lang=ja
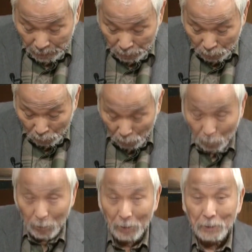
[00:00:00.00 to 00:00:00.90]
闘の
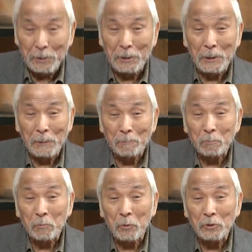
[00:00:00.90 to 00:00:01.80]
500人
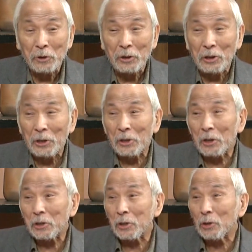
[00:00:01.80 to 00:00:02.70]
突撃隊で
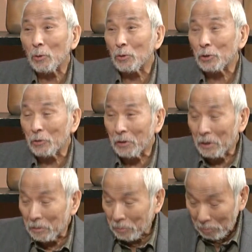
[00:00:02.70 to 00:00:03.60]
死んでこいって言われる
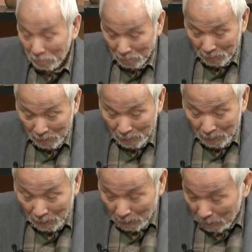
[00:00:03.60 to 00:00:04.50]
と、
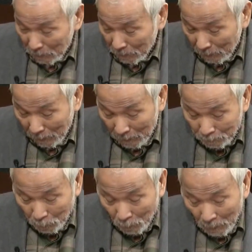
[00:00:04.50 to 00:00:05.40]
い、いですかはい
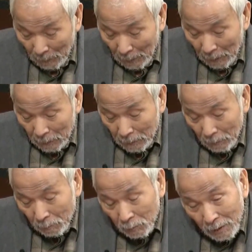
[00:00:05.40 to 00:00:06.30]
どうぞ、でも
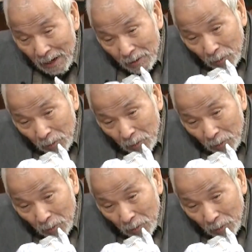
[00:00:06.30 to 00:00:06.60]
向かいの